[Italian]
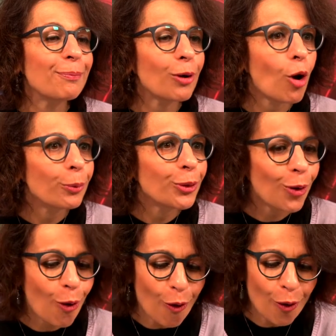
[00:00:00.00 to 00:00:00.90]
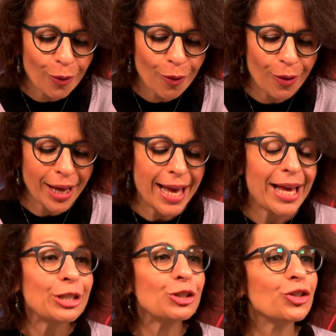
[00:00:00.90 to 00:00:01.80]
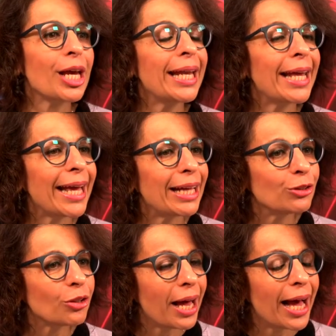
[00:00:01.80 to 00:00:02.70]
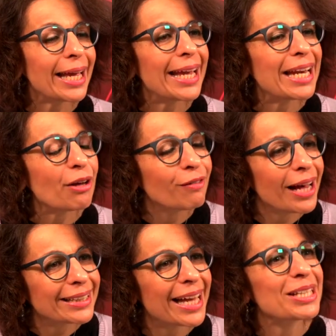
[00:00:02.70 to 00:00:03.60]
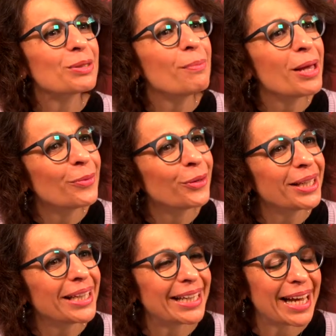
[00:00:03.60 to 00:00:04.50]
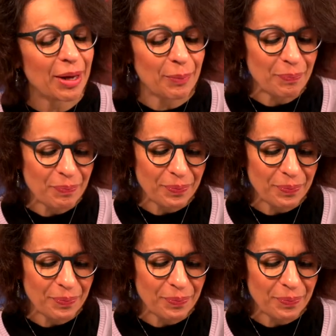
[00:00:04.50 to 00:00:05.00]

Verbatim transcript: proprio loro, Cenerentola e la fata smemorina.